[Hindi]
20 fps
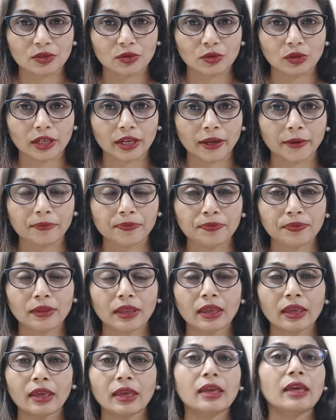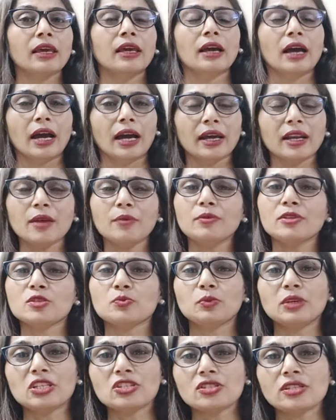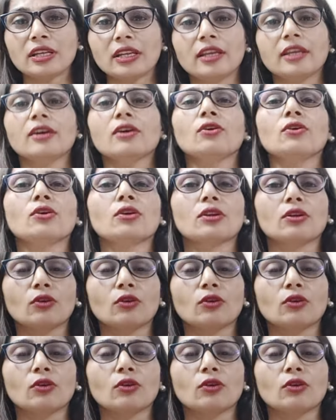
होता है अगर हम स्पीच डिले और